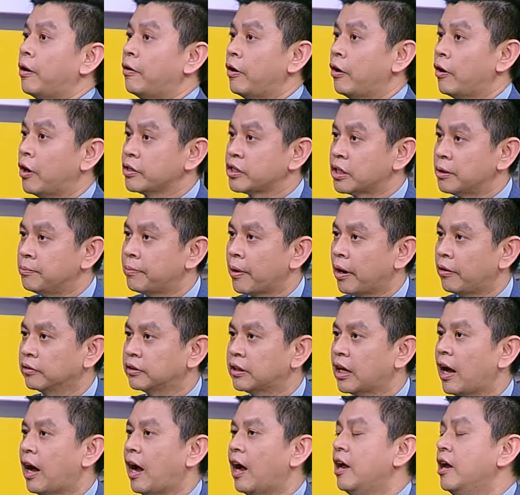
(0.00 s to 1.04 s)
瑞要先表
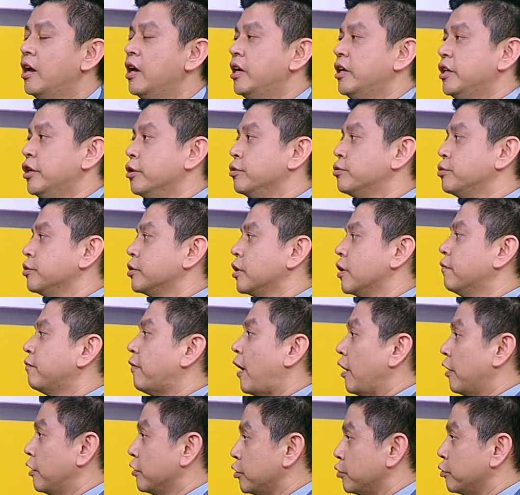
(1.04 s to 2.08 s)
态，也许这个
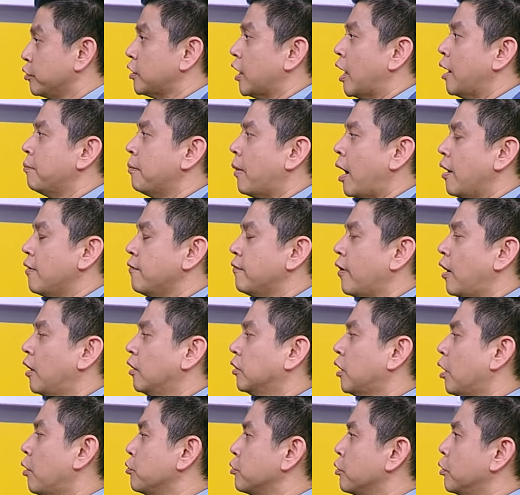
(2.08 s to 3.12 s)
法人继续在买方。
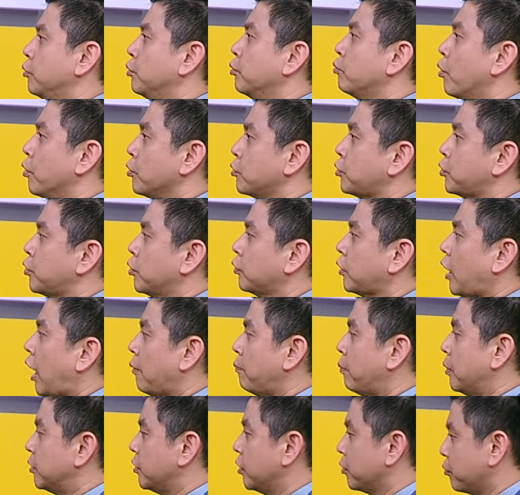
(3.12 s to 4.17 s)
但我觉得如果就它
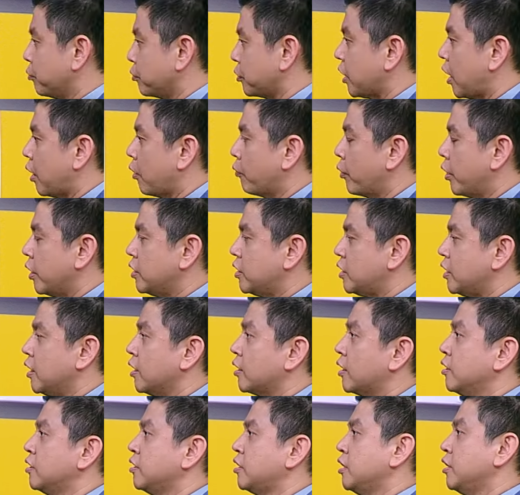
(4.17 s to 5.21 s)
本身的股价位阶
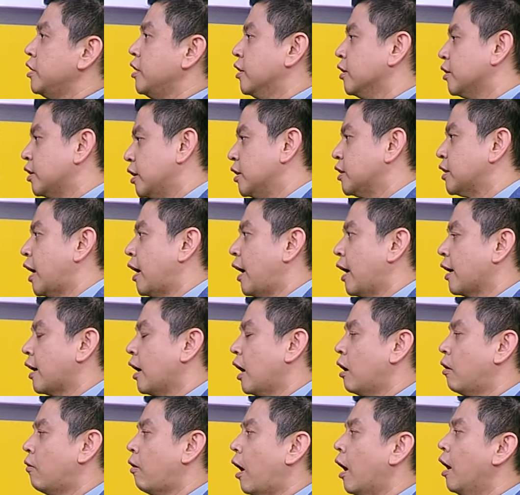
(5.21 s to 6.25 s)
跟今年的题材来看
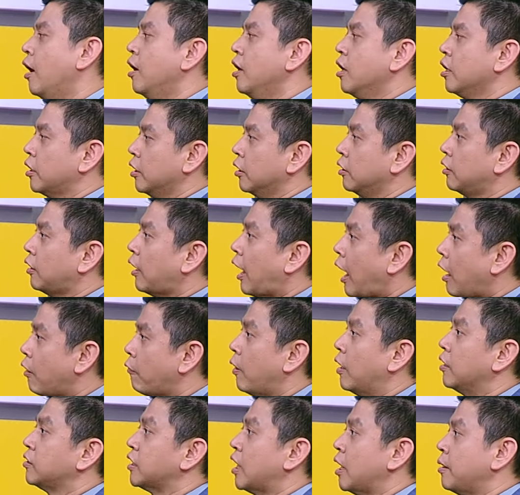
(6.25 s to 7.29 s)
的话，可能拉回
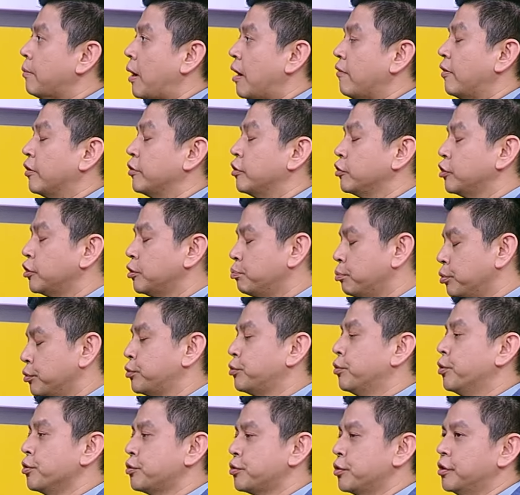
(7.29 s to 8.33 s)
来再买方都是不
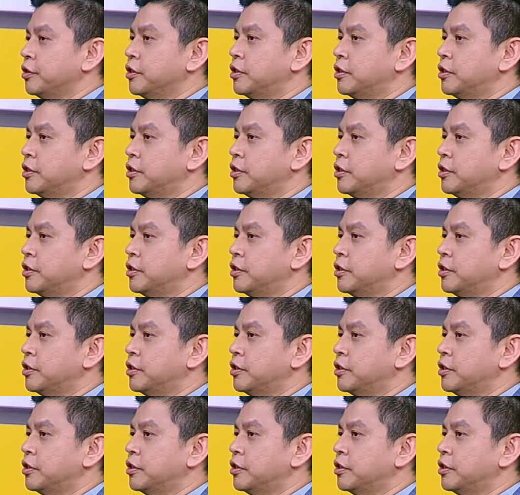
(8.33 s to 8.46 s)
错的选